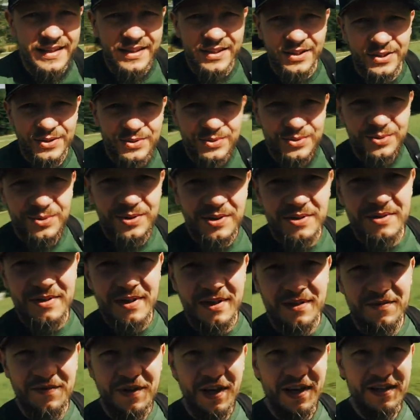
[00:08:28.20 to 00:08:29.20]
O, tu jest
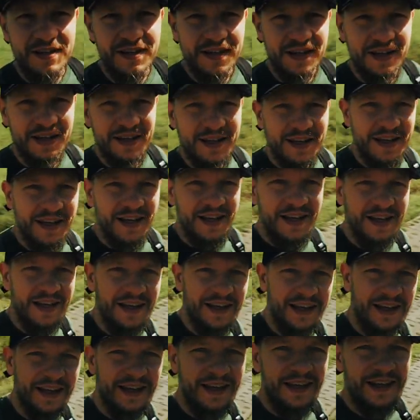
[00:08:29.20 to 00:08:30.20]
ten wiatrak.
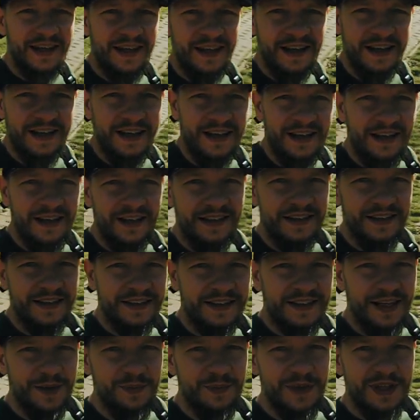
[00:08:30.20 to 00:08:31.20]

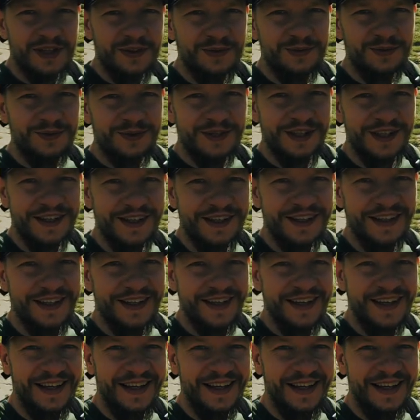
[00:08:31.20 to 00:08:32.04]
Tam na górze.